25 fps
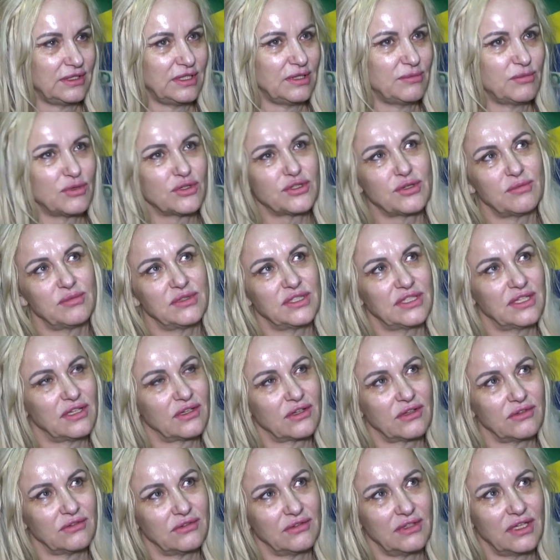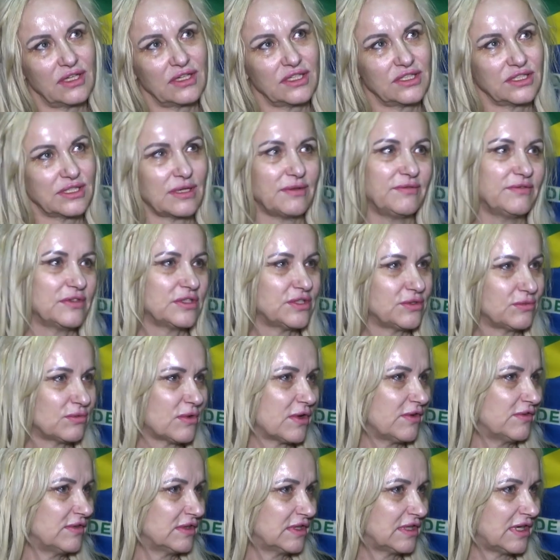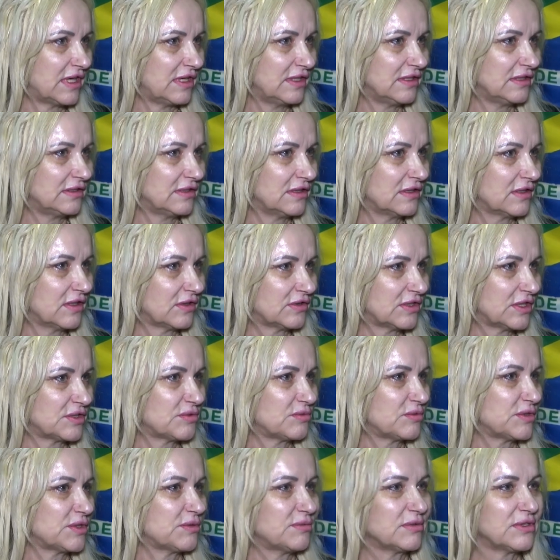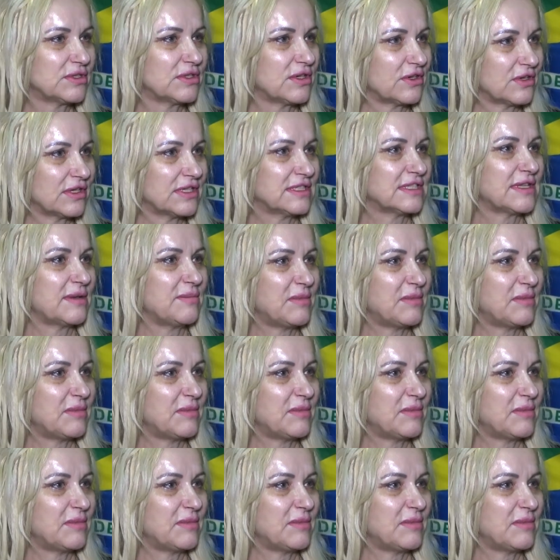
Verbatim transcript: nie może być tylko jakiś tam wysiłkowy trening, tylko też musi być trochę